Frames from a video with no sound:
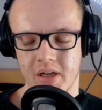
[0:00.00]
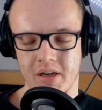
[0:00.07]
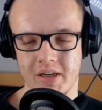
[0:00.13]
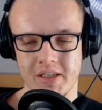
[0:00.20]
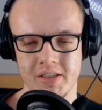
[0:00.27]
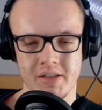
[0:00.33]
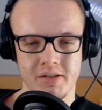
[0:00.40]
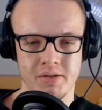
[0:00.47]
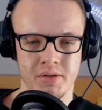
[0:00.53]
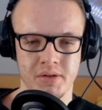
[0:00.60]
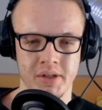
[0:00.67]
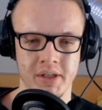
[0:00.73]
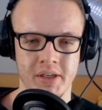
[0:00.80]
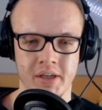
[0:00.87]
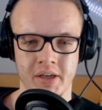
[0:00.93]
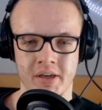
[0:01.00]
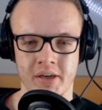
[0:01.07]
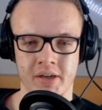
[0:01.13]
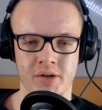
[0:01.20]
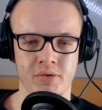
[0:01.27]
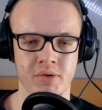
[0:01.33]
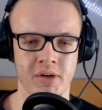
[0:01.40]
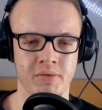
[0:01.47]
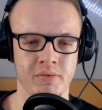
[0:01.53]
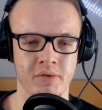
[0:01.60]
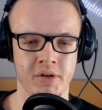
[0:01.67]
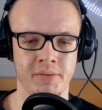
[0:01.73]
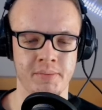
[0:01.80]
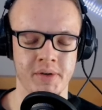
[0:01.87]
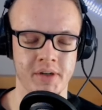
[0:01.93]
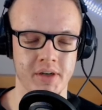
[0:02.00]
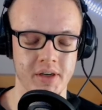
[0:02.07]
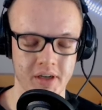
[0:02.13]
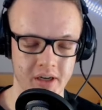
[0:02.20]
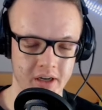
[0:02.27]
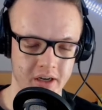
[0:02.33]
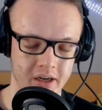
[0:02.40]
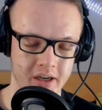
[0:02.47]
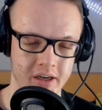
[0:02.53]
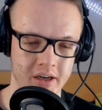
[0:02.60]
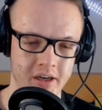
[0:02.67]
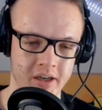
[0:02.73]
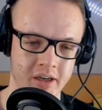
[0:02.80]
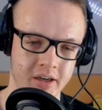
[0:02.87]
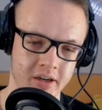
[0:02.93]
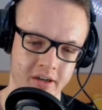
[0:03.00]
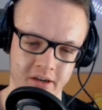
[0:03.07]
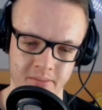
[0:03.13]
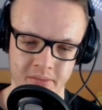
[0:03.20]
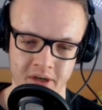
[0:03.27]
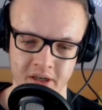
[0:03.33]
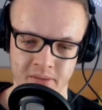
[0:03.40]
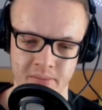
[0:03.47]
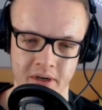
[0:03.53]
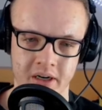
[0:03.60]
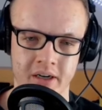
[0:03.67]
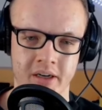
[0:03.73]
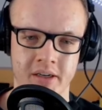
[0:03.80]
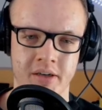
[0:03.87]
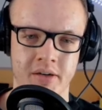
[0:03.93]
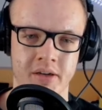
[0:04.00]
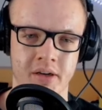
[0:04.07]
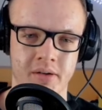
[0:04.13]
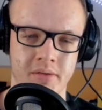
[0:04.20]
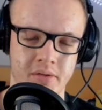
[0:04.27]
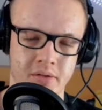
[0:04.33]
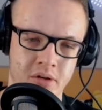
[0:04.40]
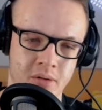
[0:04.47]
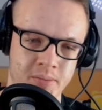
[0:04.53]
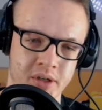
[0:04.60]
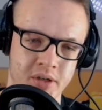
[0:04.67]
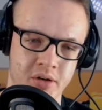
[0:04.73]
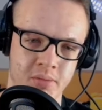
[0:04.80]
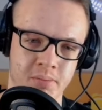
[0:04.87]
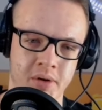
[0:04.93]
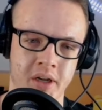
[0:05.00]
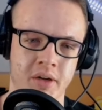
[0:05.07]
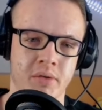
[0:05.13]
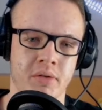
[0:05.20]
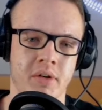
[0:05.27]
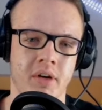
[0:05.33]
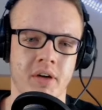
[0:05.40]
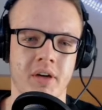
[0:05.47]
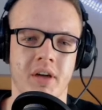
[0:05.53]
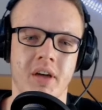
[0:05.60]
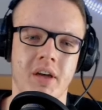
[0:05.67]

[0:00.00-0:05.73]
Das ist so ein richtiger Track, wo ich mich hinlege, den mache ich mir an, Alter, dann komme ich komplett runter.